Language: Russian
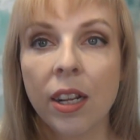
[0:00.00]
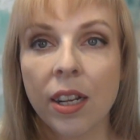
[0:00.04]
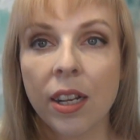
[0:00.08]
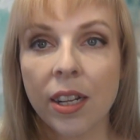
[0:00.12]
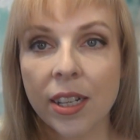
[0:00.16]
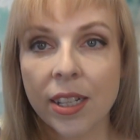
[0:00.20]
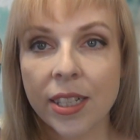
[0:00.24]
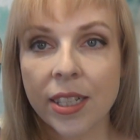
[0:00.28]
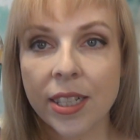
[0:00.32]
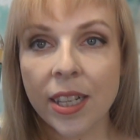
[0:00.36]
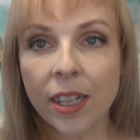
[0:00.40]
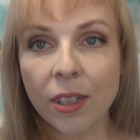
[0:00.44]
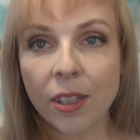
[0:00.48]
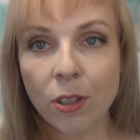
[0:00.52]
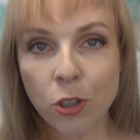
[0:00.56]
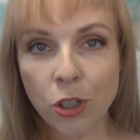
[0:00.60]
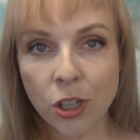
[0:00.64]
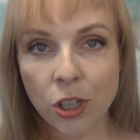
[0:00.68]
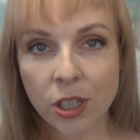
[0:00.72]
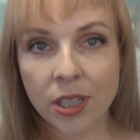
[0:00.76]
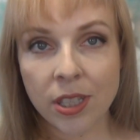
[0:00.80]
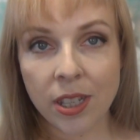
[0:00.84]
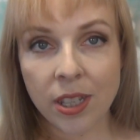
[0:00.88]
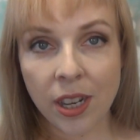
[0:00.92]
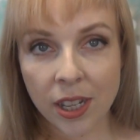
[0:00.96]
А,
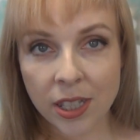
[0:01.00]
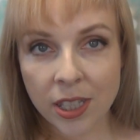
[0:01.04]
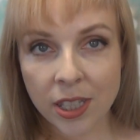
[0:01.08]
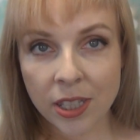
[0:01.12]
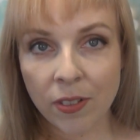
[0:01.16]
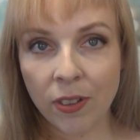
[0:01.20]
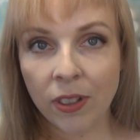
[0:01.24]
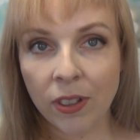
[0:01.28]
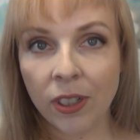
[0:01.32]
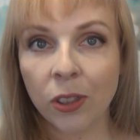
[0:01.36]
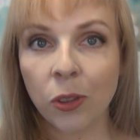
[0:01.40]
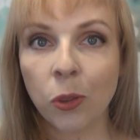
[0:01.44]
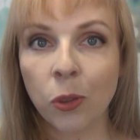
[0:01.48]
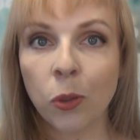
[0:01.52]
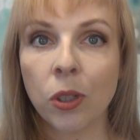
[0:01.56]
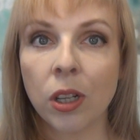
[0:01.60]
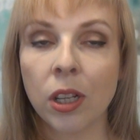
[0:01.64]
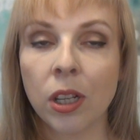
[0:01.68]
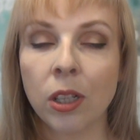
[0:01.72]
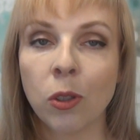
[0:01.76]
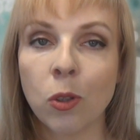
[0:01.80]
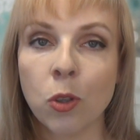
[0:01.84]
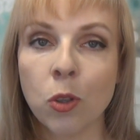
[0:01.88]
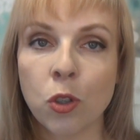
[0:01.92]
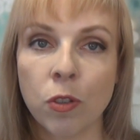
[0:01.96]
следующее средство,
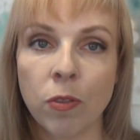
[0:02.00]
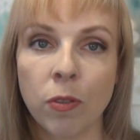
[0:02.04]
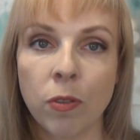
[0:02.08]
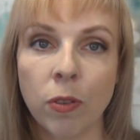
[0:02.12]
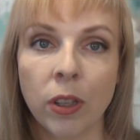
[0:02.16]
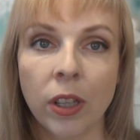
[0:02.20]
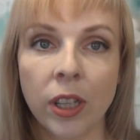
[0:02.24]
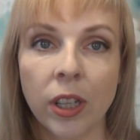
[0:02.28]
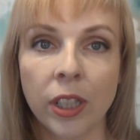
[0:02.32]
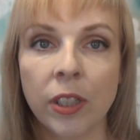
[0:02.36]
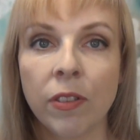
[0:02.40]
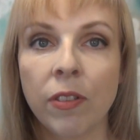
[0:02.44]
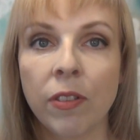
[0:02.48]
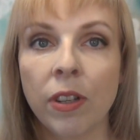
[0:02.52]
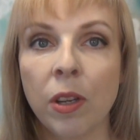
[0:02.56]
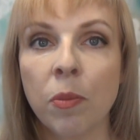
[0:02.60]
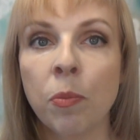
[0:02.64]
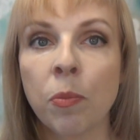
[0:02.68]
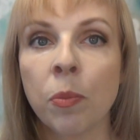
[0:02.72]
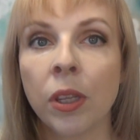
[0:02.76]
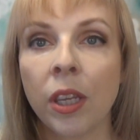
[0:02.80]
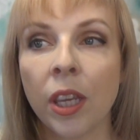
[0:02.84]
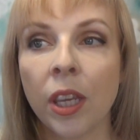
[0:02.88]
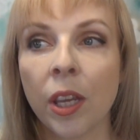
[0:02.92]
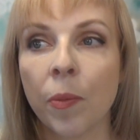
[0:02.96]
которое тоже вкладывали
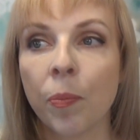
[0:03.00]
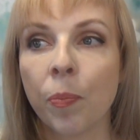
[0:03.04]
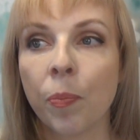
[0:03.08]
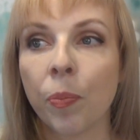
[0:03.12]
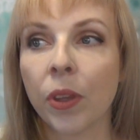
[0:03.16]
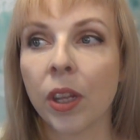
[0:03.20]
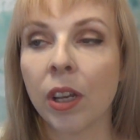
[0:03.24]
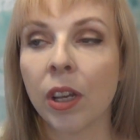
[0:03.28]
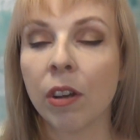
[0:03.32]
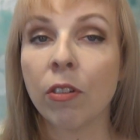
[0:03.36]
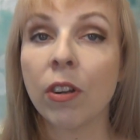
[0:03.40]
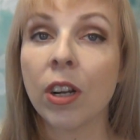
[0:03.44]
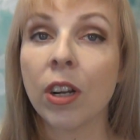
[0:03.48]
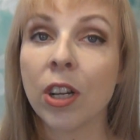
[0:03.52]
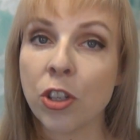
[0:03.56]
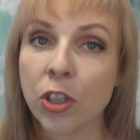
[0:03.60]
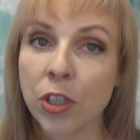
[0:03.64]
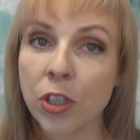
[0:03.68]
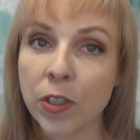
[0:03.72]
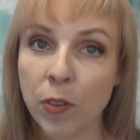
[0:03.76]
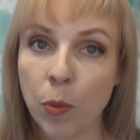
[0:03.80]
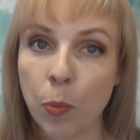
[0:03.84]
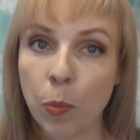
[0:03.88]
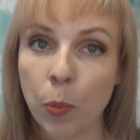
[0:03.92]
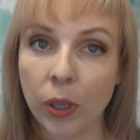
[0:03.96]
мне а, в
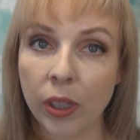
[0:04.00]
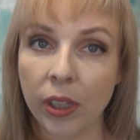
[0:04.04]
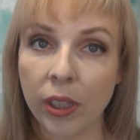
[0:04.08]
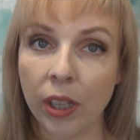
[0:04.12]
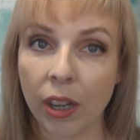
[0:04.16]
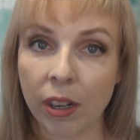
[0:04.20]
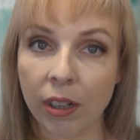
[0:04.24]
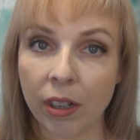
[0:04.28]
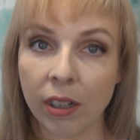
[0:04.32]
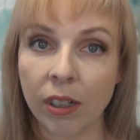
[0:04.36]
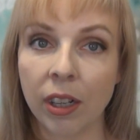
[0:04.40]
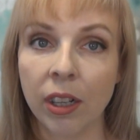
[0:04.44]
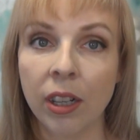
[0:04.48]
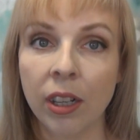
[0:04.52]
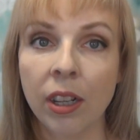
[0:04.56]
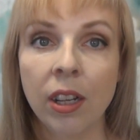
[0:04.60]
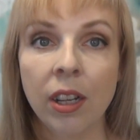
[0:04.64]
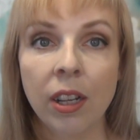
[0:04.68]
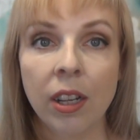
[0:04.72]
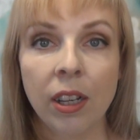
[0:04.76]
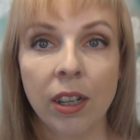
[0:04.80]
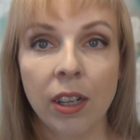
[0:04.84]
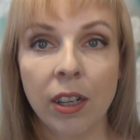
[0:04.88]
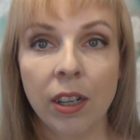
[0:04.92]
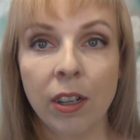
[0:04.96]
качестве подарка
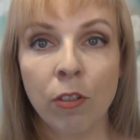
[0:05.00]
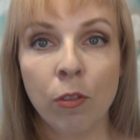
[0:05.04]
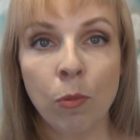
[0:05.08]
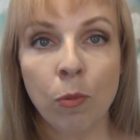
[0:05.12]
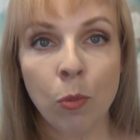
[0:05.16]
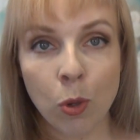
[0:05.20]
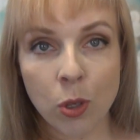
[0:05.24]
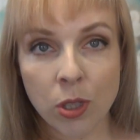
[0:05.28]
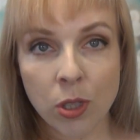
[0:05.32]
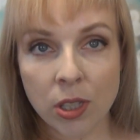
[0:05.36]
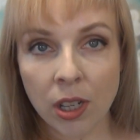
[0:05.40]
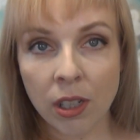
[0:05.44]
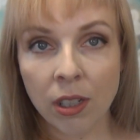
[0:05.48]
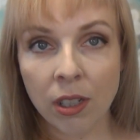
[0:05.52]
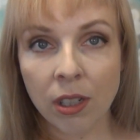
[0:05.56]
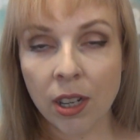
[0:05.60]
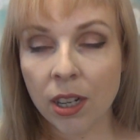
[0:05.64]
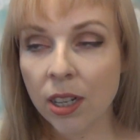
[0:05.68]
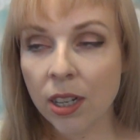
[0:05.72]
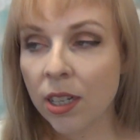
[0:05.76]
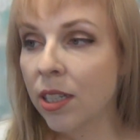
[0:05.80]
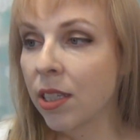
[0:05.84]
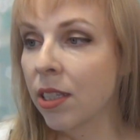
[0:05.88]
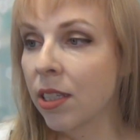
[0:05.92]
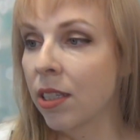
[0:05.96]
а, в мой
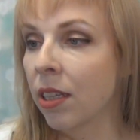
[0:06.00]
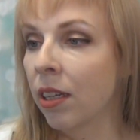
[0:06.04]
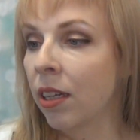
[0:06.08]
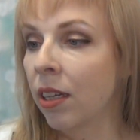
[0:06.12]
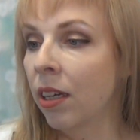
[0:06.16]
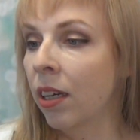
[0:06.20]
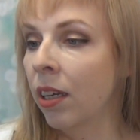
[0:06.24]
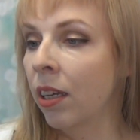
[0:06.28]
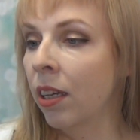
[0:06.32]
заказ,